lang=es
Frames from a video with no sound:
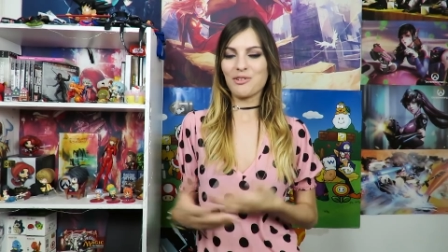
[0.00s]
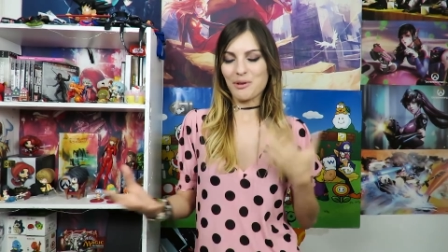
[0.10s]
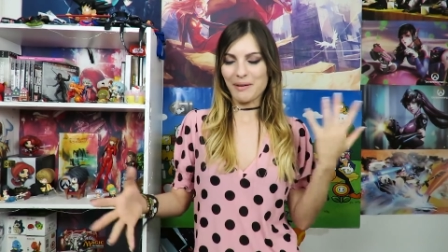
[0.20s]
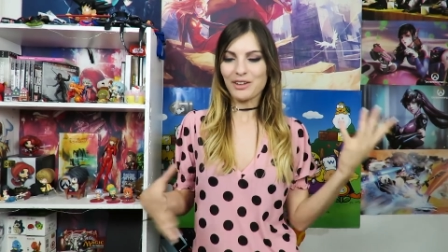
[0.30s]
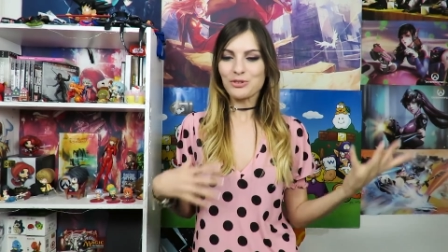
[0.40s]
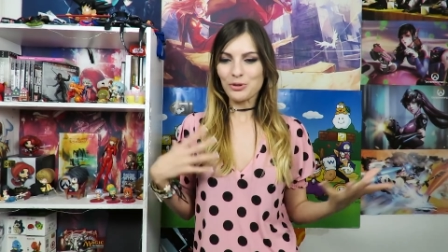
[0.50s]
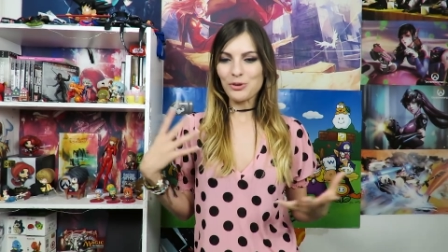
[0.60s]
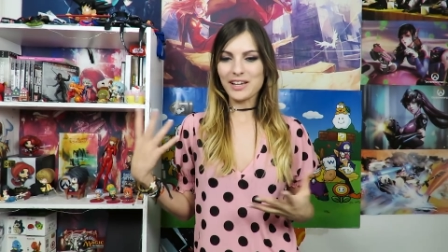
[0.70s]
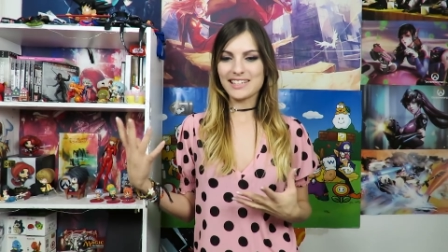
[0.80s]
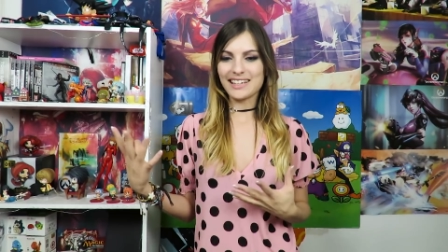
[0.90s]
Bueno, preparando todo
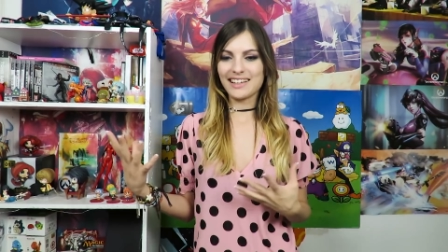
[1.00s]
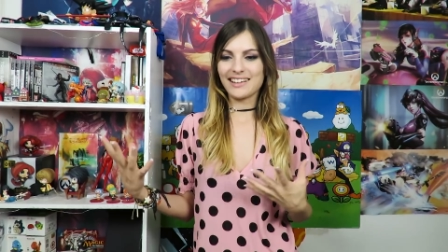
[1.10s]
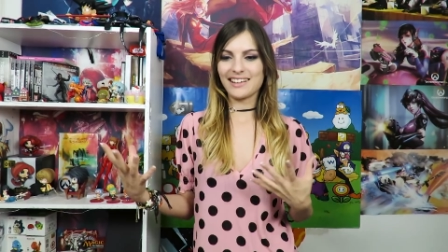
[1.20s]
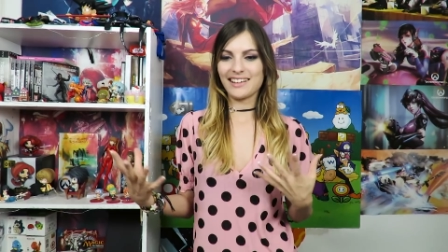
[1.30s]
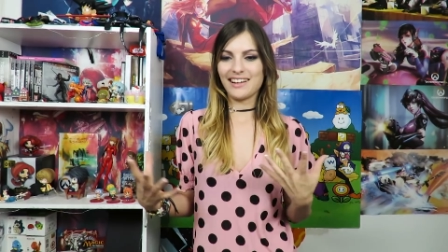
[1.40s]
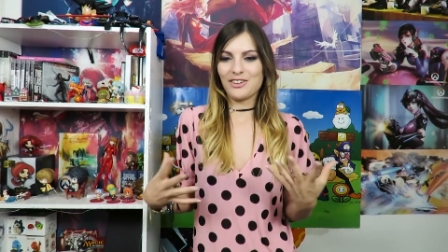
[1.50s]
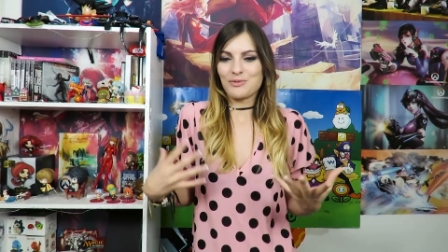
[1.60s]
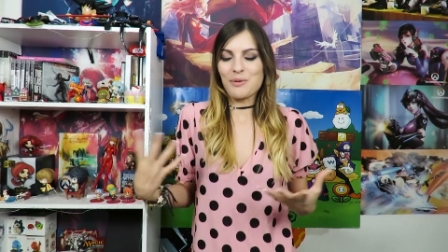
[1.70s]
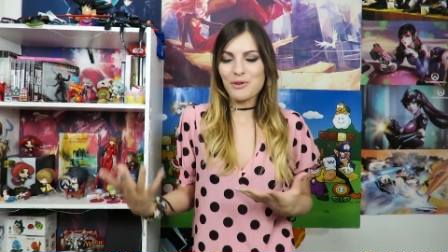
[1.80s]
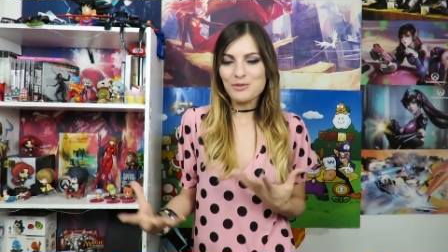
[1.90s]
lo que es eh,
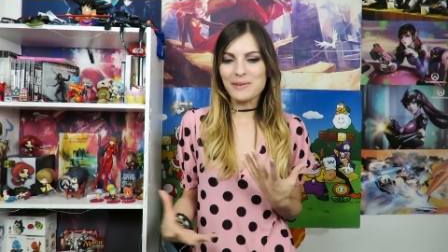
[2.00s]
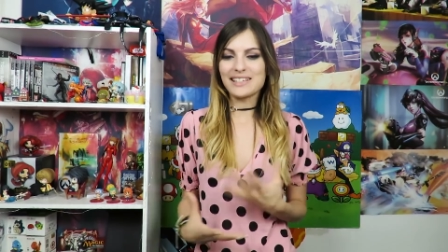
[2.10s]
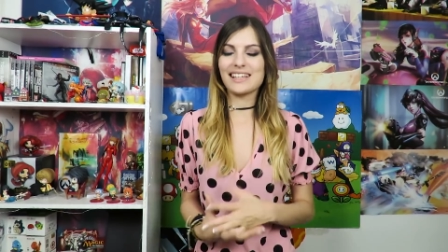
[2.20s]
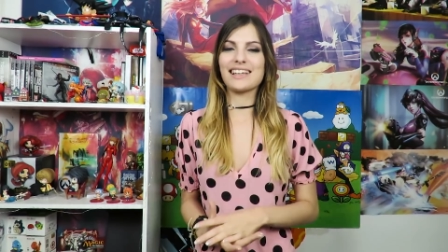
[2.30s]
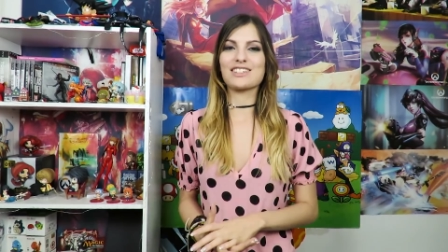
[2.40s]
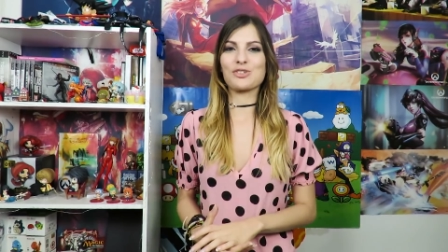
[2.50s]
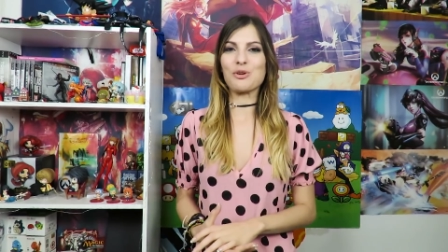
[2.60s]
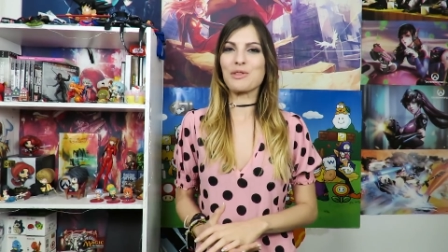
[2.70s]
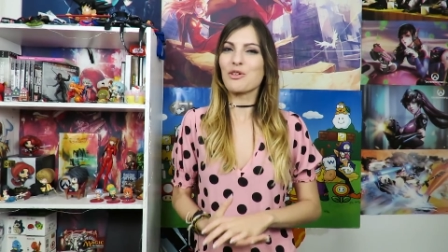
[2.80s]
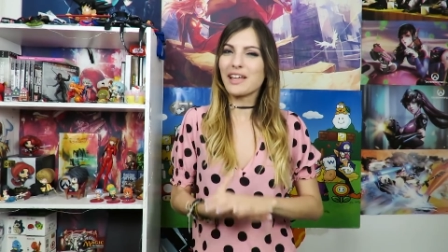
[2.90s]
los primeros píxeles, todo
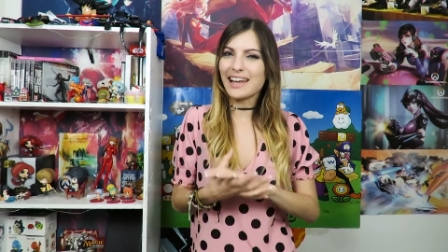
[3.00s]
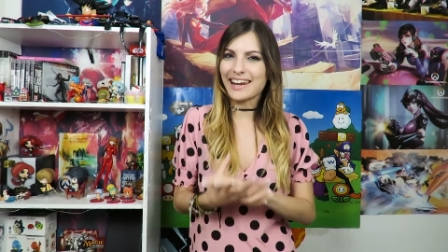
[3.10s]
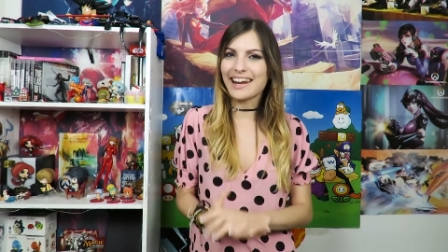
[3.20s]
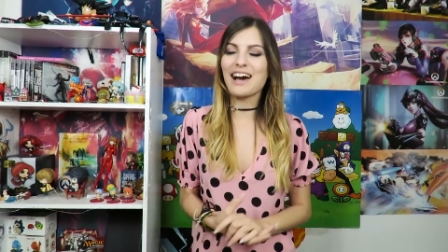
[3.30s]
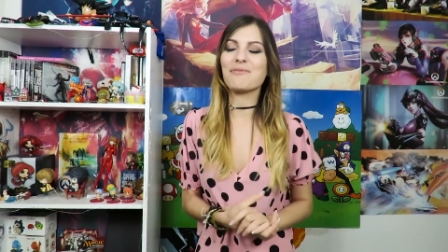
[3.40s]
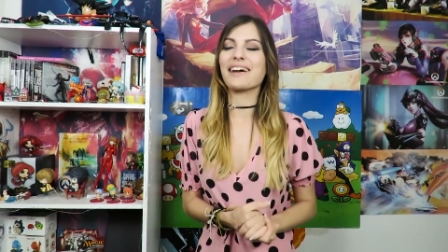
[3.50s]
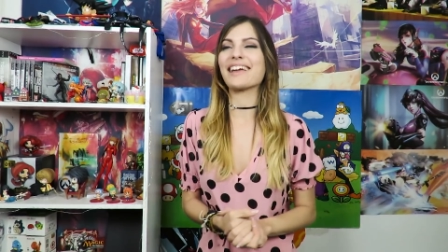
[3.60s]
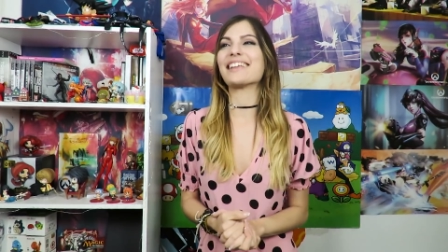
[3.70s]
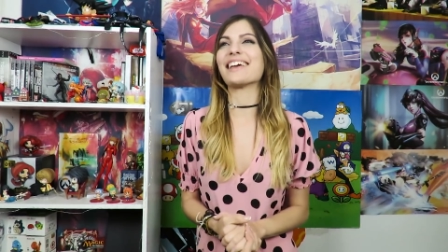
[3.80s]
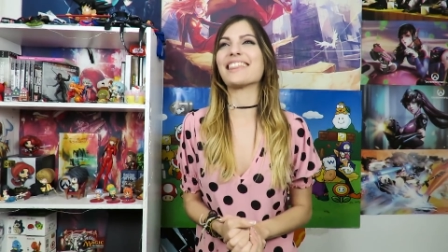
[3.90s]
el vídeo del rap,
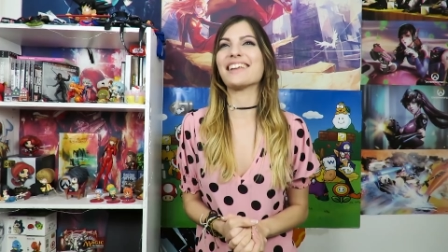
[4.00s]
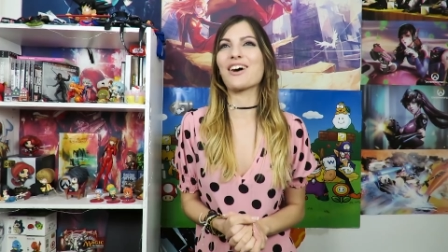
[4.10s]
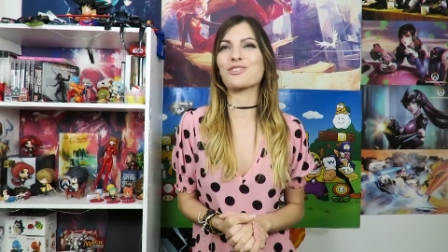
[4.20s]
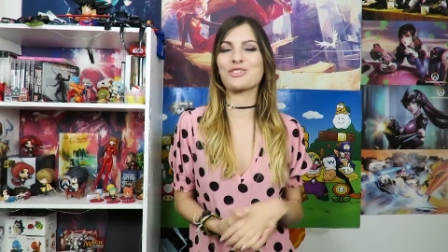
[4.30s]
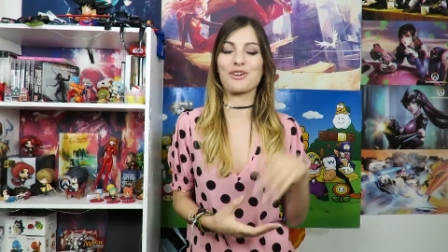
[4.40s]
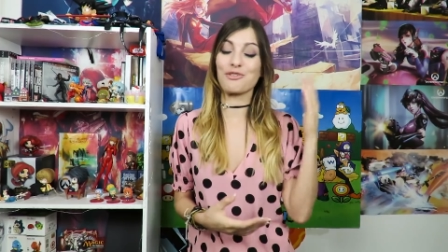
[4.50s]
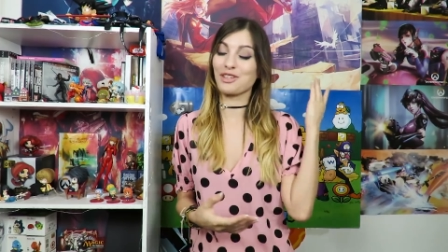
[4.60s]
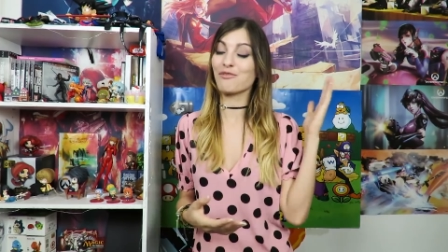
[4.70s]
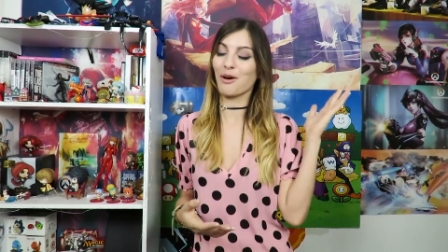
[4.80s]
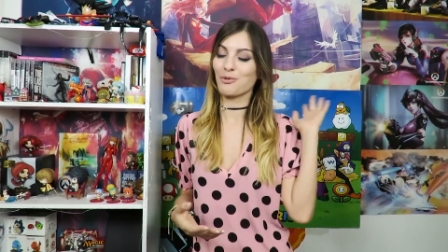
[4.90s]
aquel que hice en agosto que
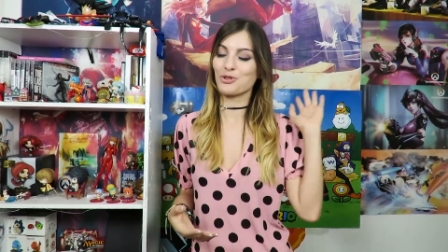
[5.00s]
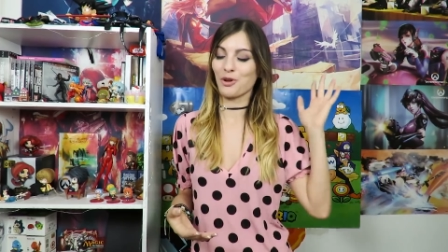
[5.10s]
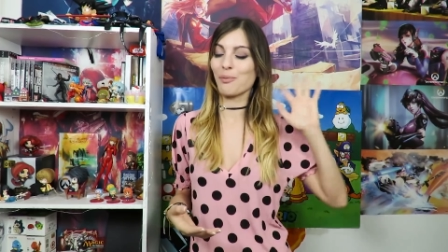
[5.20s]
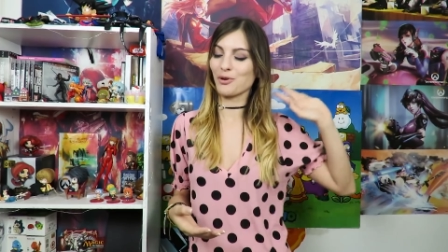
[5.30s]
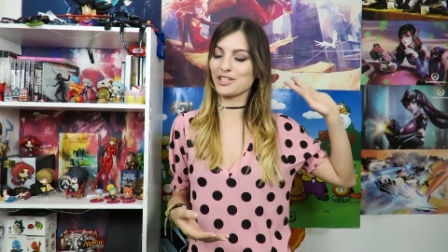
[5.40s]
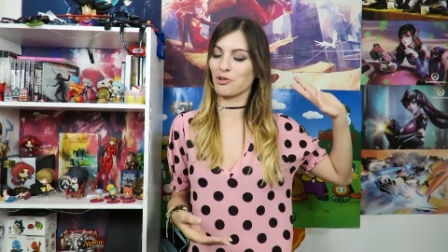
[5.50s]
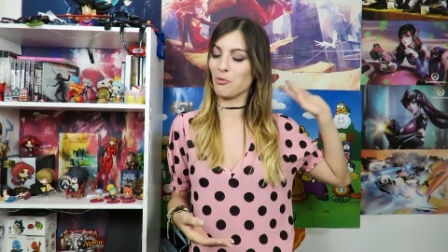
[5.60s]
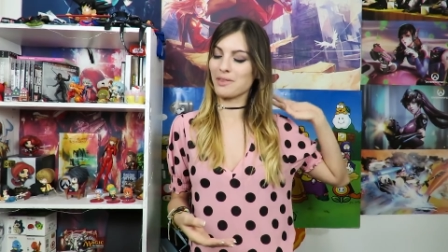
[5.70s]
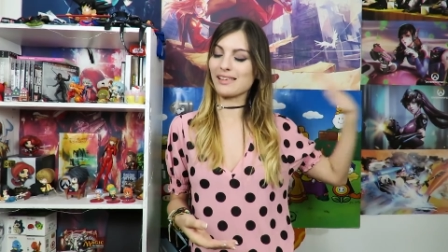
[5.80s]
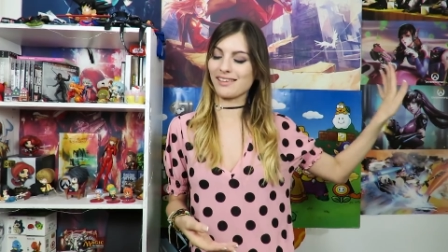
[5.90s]
fue tan famoso y espero que se
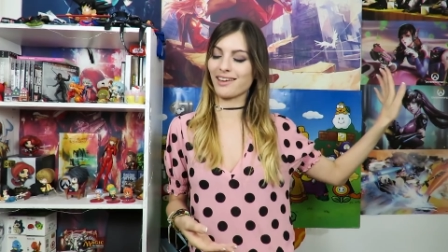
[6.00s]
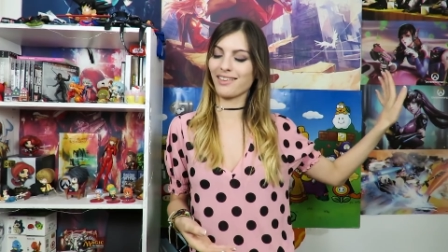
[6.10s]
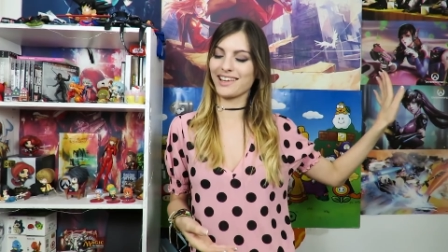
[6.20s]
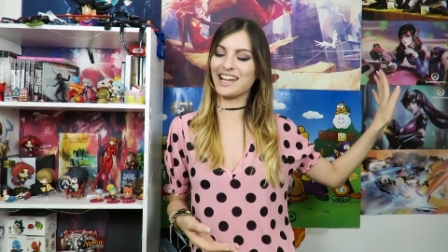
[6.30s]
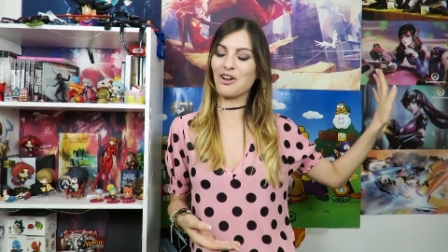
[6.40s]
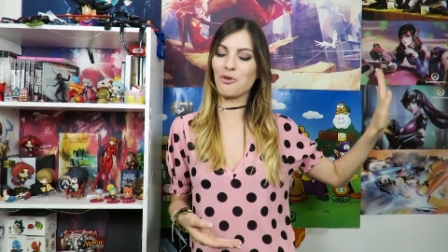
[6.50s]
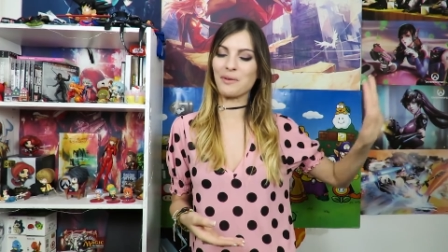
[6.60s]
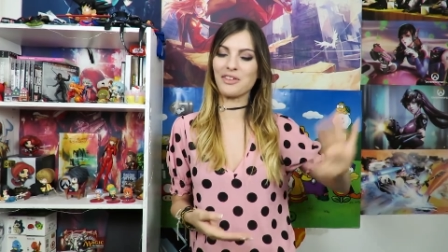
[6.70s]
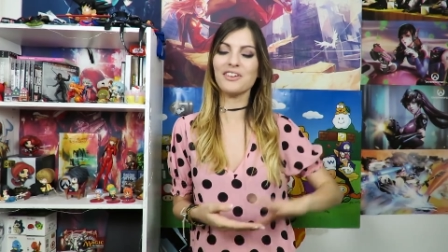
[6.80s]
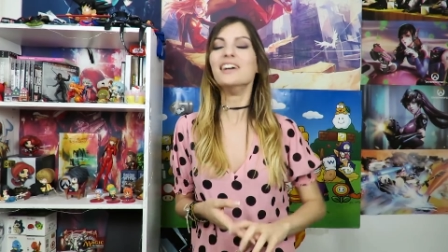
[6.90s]
olvide, se quede ahí en el
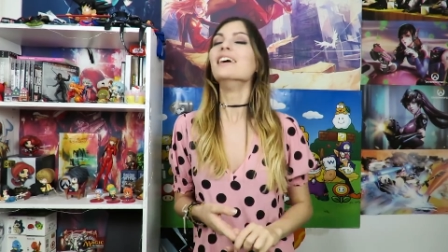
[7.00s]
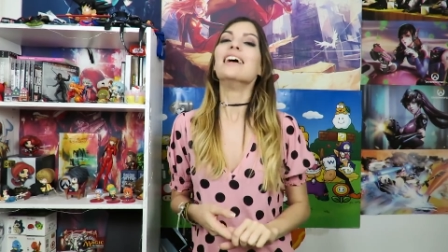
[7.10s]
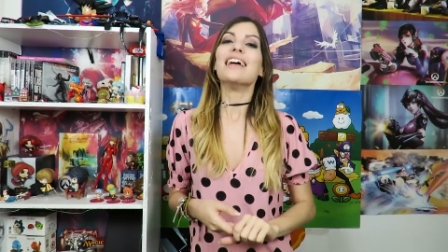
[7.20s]
olvido.